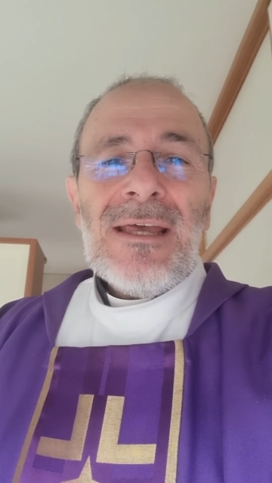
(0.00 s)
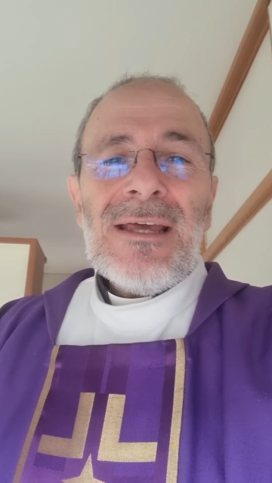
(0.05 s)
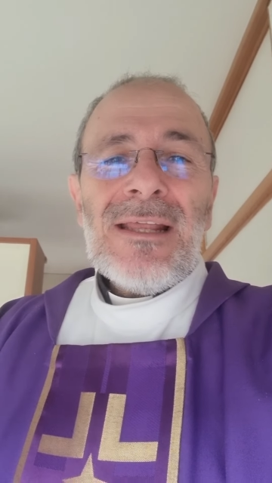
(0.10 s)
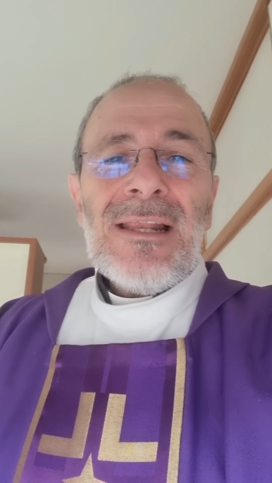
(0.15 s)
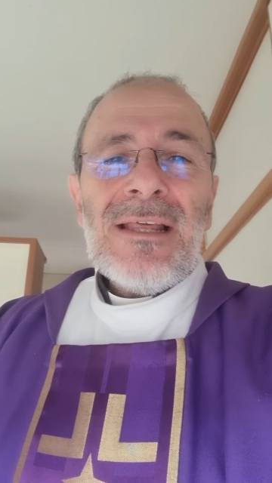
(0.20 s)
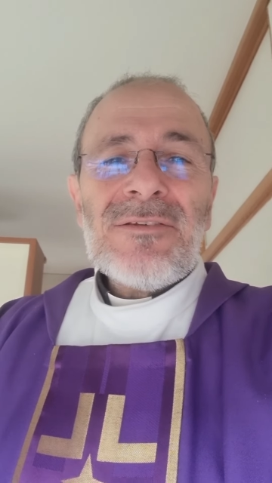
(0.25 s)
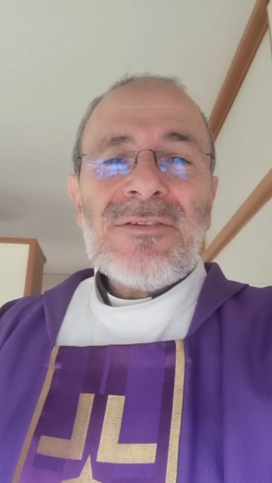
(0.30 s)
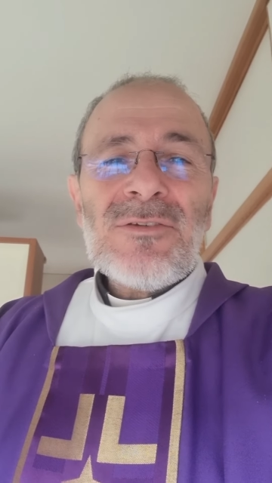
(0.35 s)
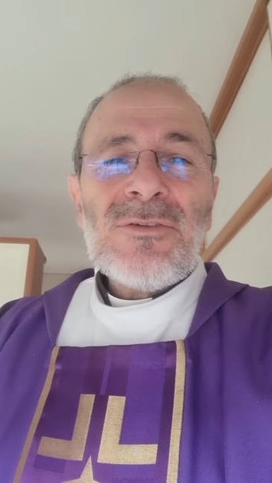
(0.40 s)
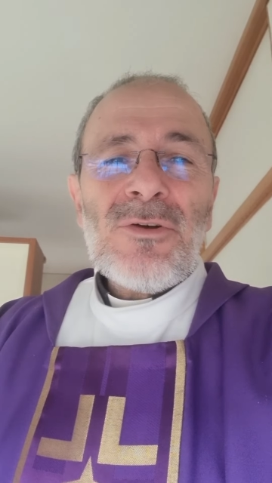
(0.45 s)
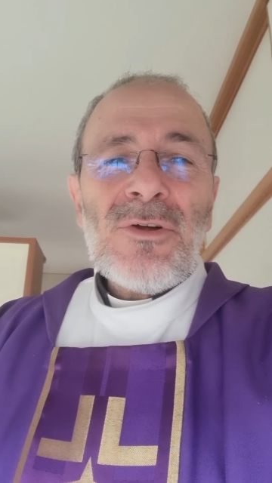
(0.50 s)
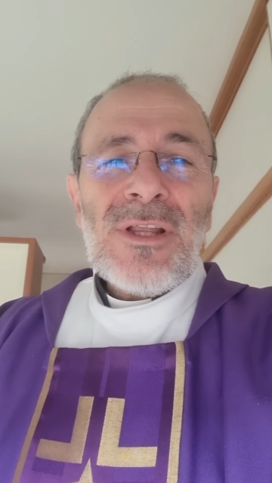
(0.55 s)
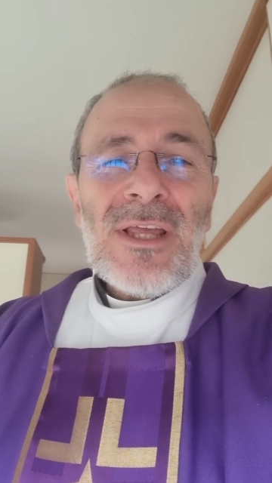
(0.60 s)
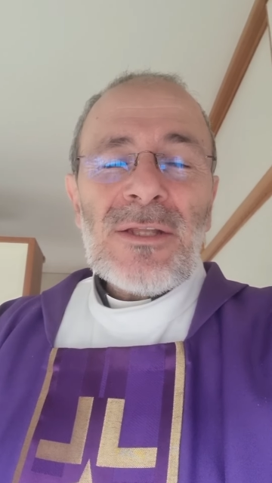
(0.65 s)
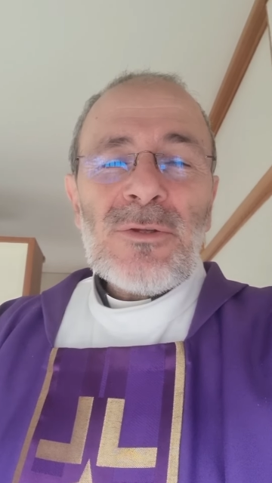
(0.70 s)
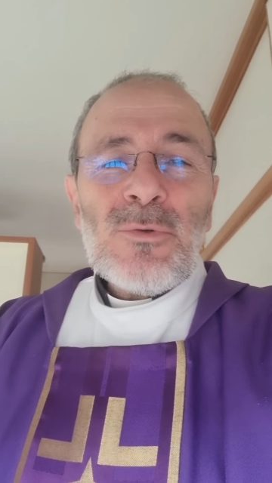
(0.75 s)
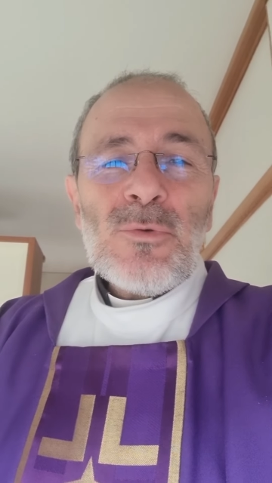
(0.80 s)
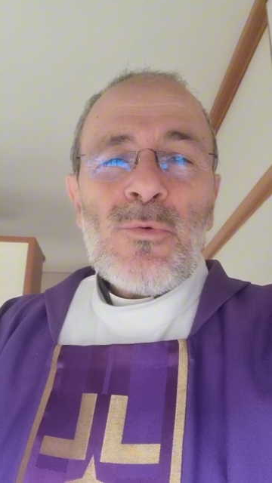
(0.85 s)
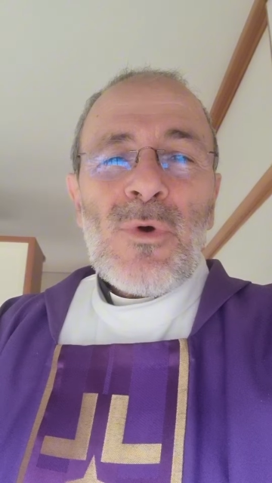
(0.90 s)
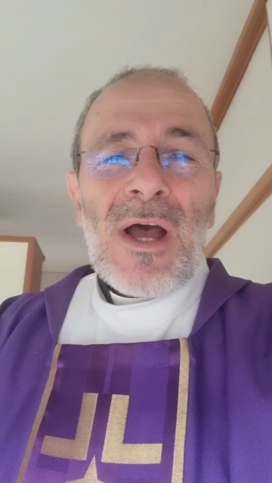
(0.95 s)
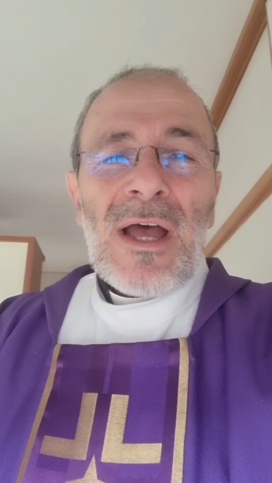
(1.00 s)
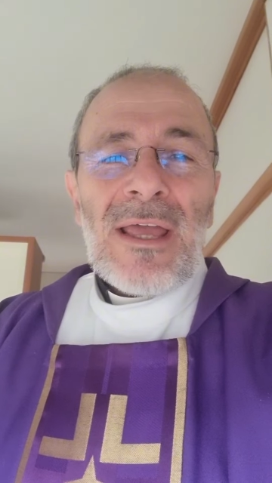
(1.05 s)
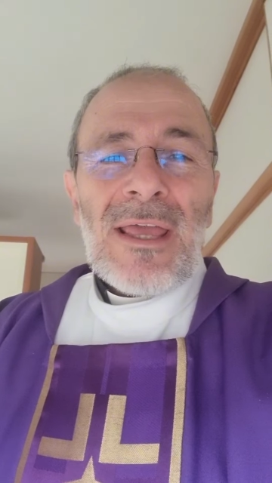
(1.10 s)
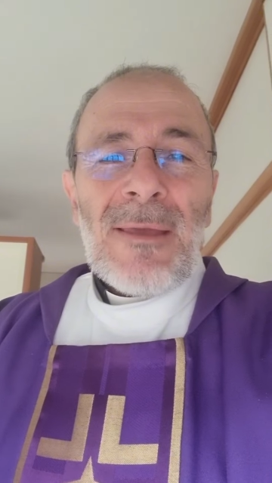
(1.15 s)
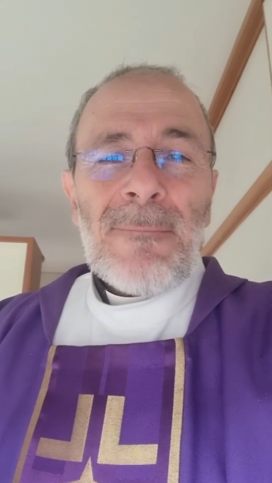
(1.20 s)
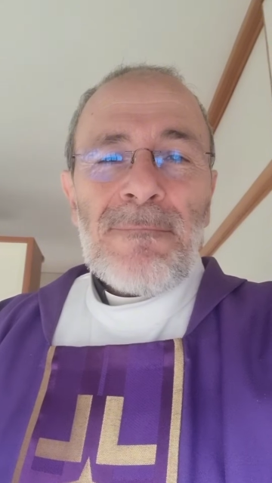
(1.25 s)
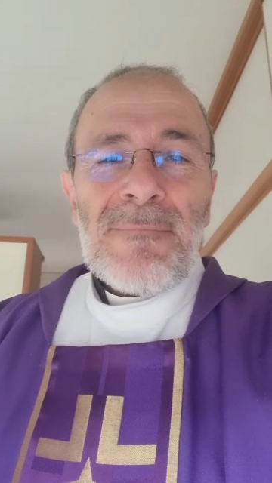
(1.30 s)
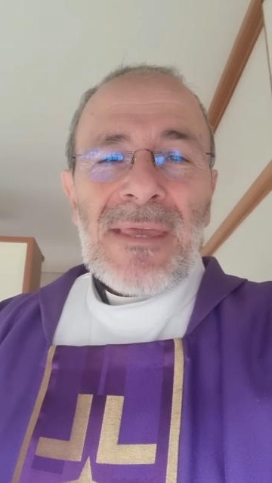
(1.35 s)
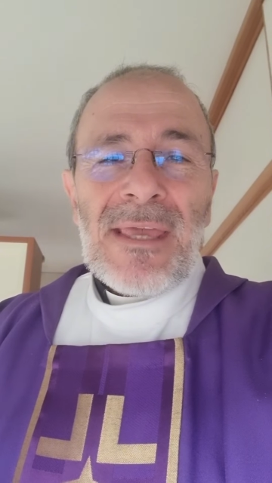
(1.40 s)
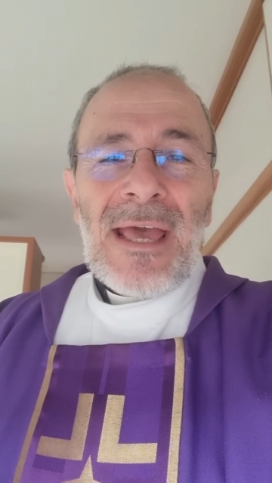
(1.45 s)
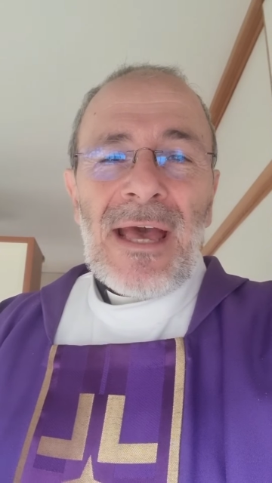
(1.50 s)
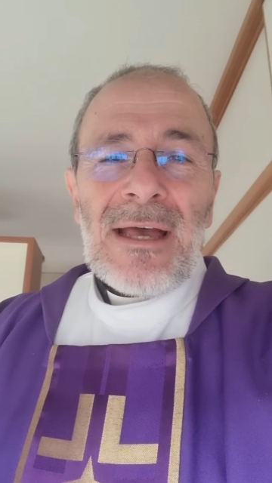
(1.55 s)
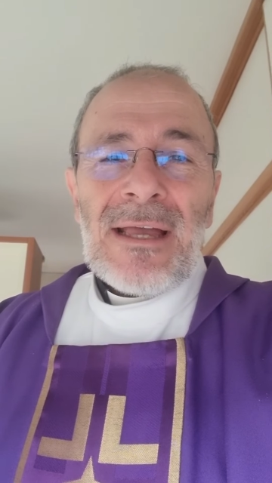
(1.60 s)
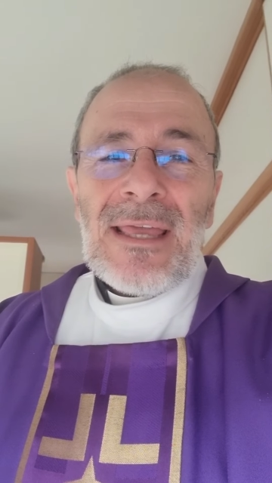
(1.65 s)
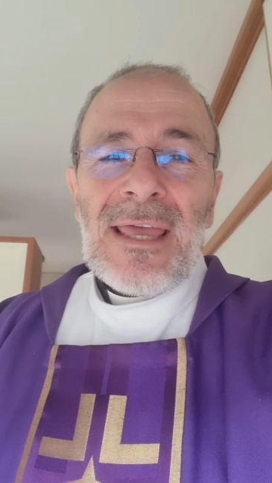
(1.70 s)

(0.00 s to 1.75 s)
la storia tua e mia,